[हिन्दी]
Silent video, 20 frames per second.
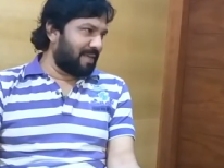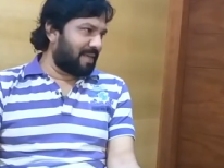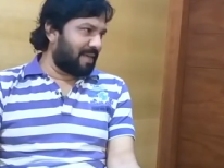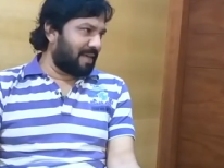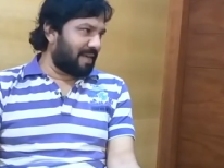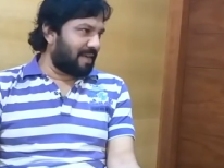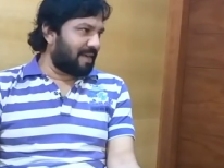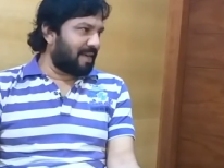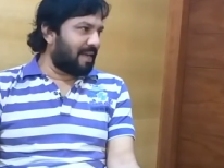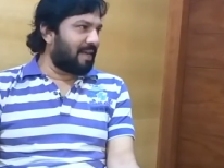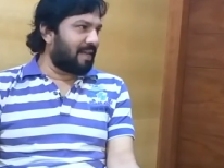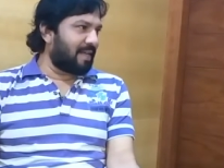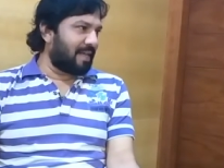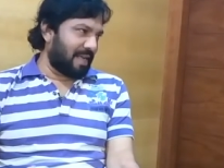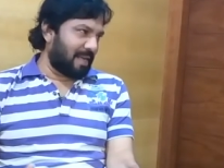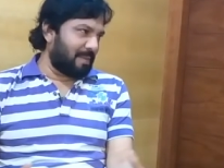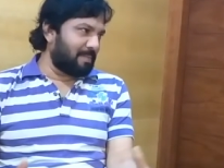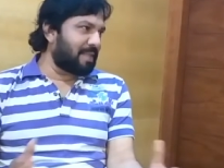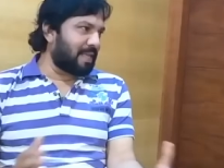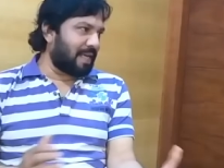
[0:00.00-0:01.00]
करण खान के
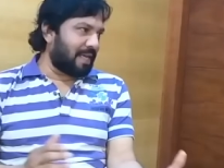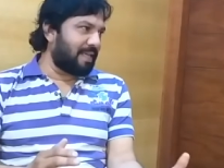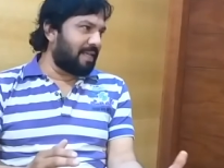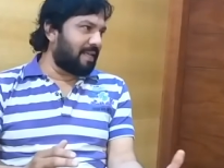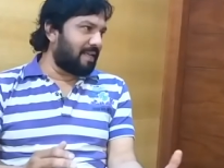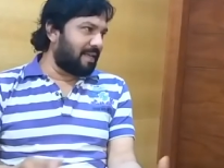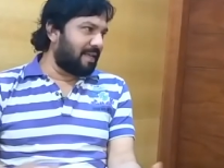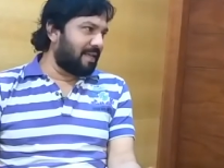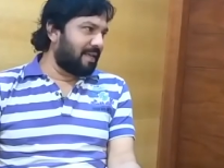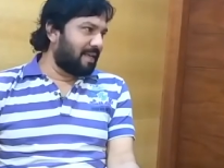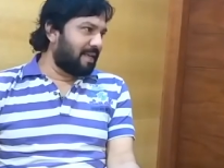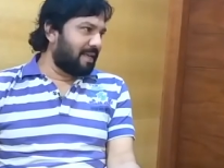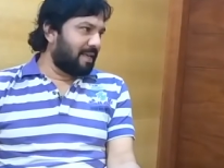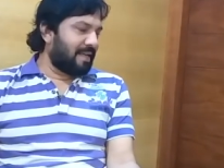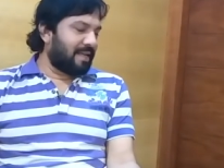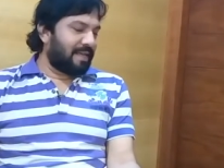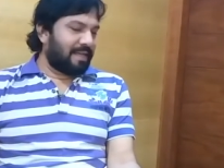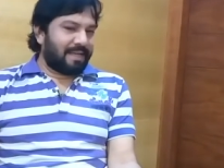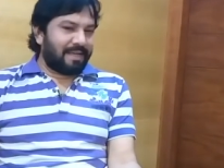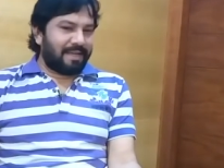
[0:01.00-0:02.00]
नाम ताहिर है आ, हम्म,
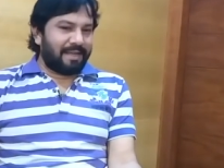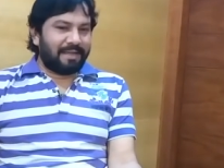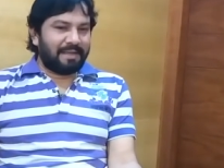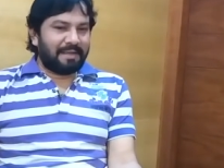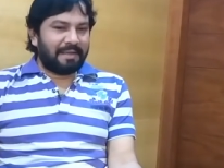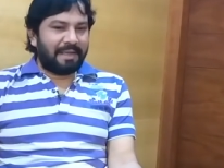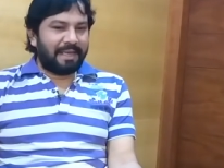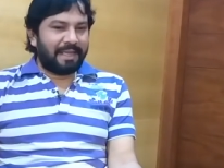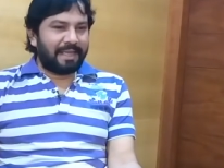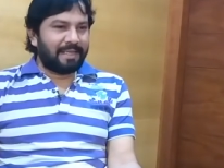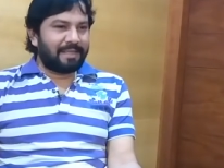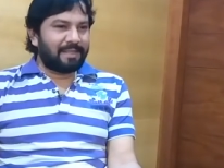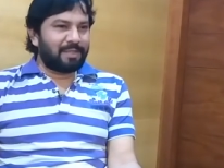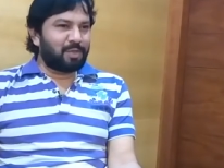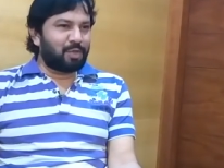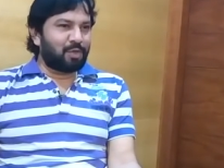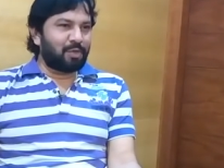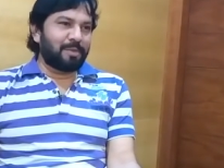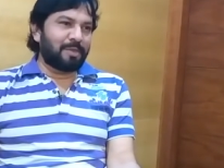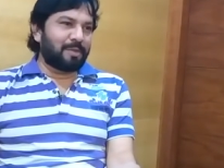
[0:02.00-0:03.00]
हम्म। लेकिन
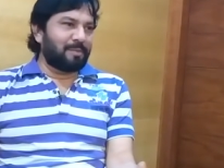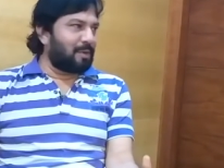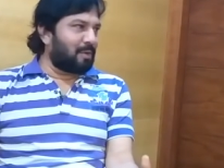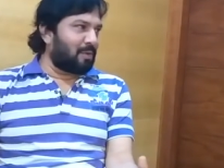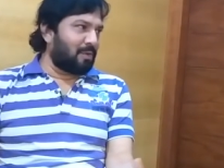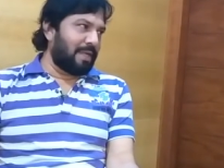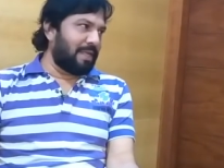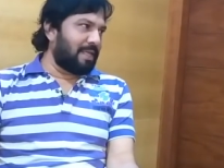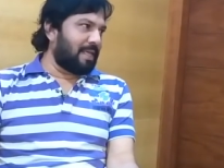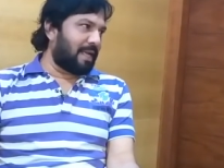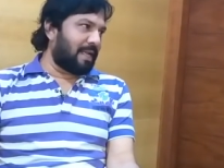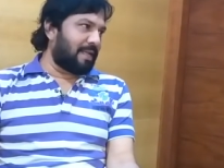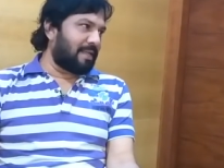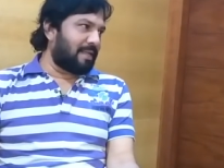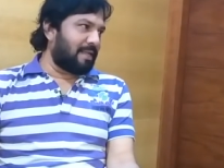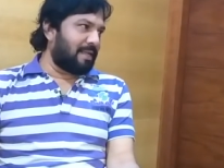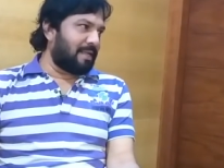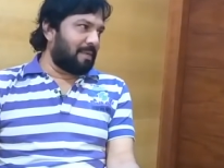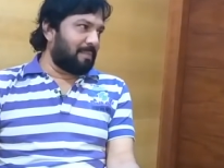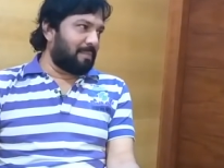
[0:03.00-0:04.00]
शुरू में तो बिल्कुल नहीं जाना
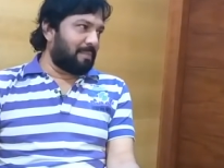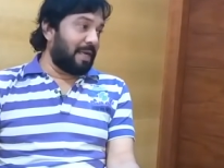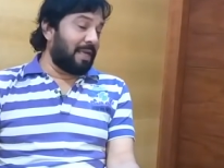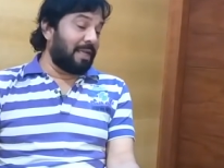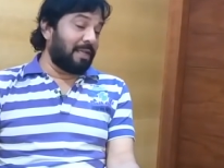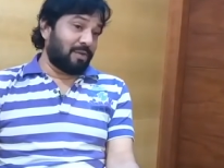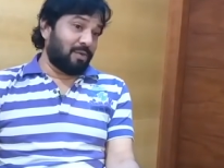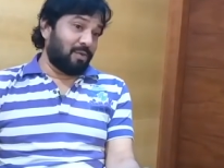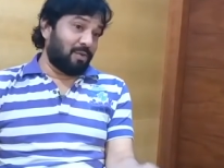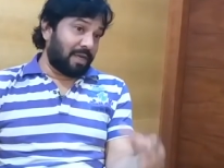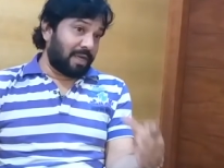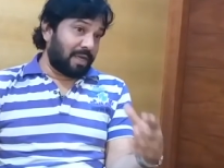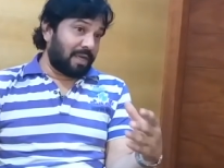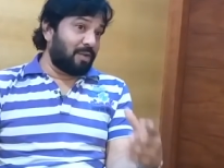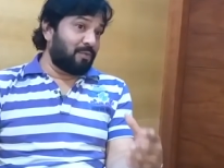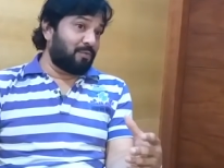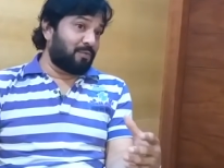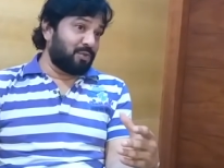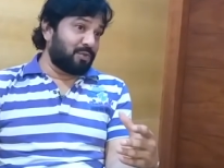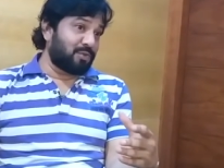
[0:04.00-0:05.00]
था पहले तो लोगन
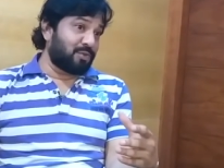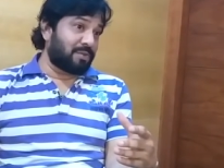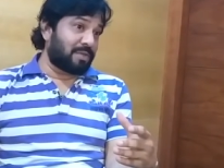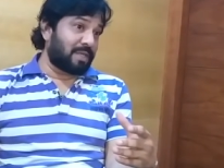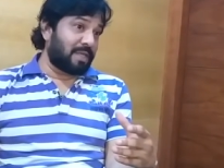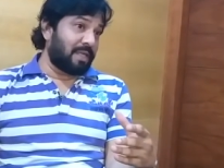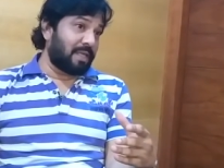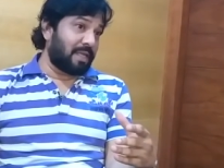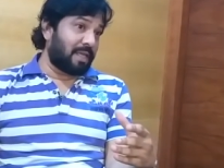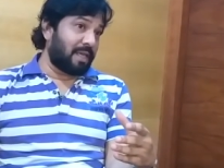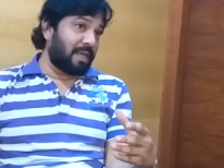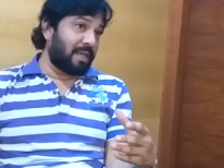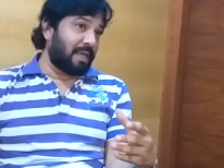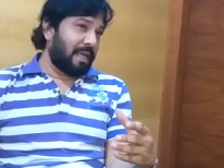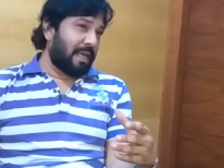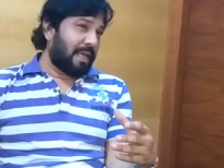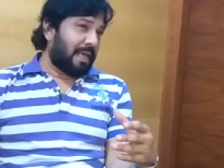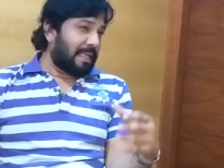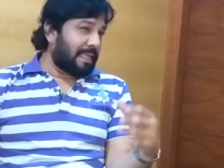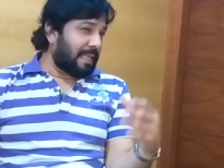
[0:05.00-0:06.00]
कंफ्यूज होते रही के
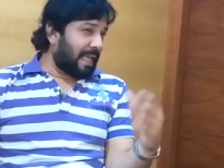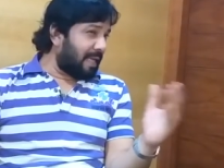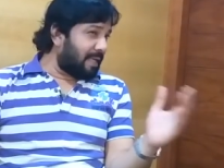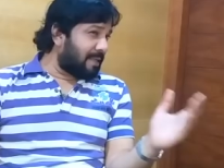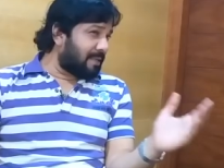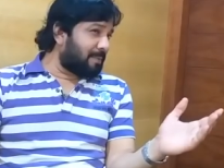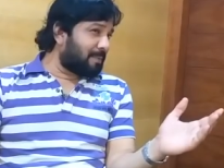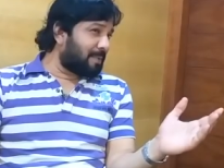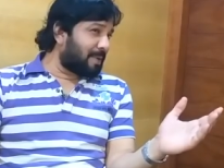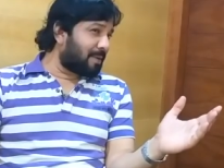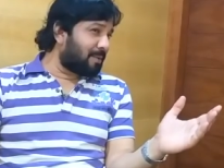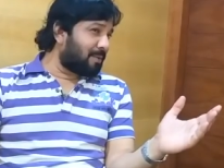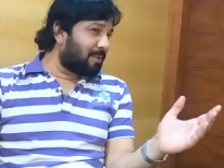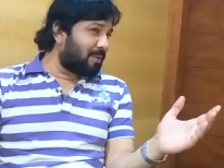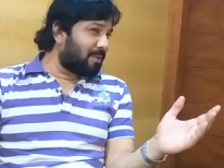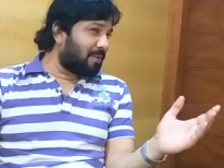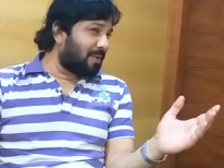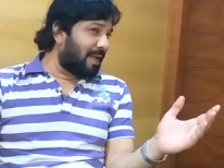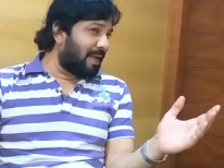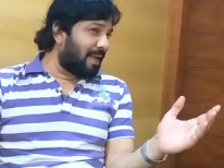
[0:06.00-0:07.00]
ताहिर जफर
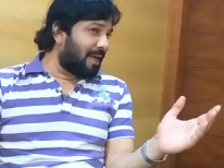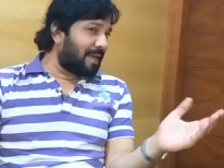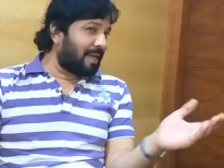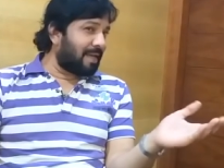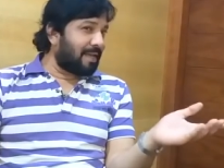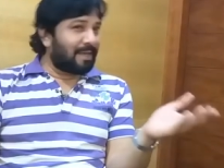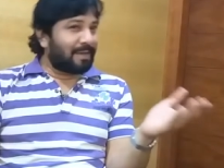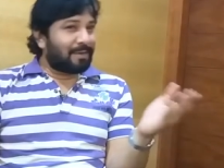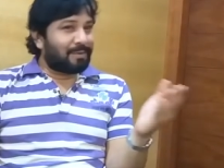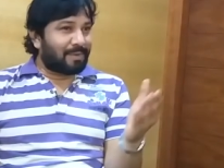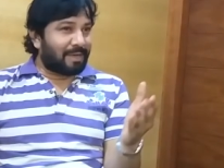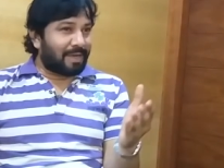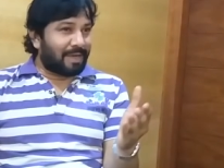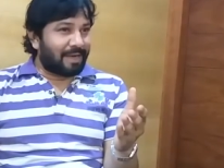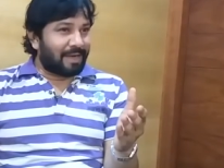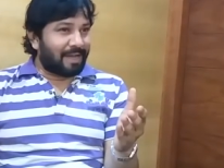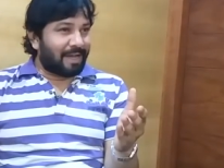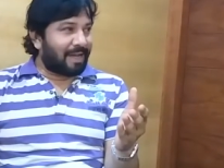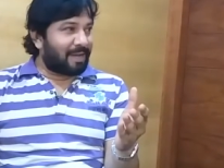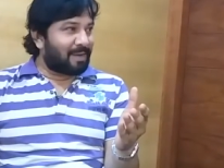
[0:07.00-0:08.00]
कोनो अलग है और
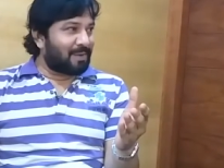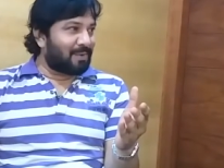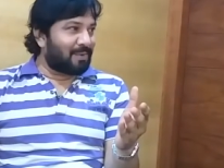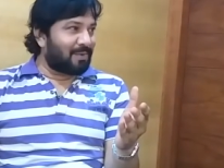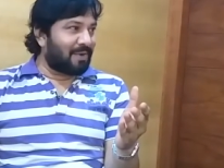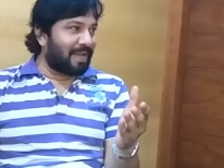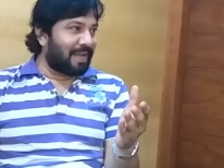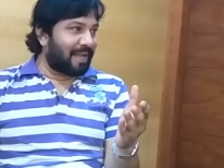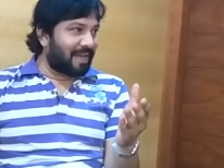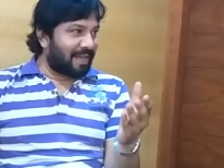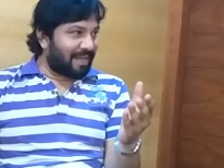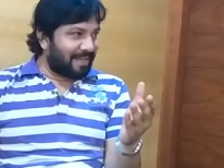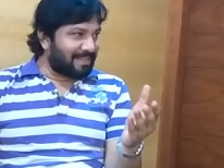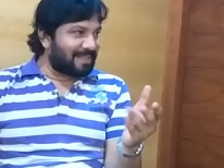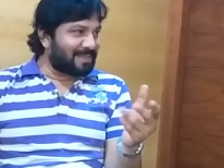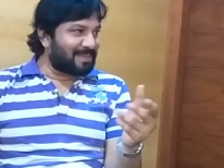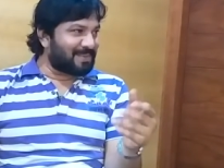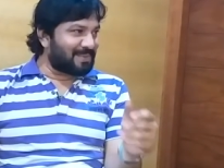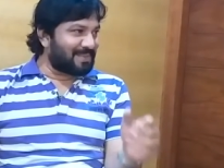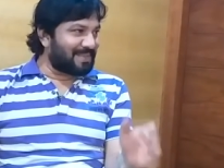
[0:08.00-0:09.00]
करण खान कोनो अलग है
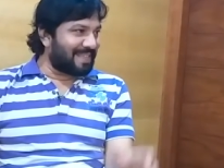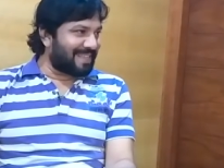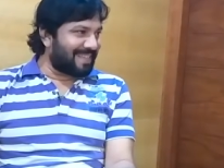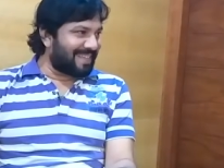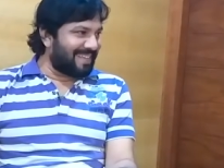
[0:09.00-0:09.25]
ऐसा अच्छा, अच्छा।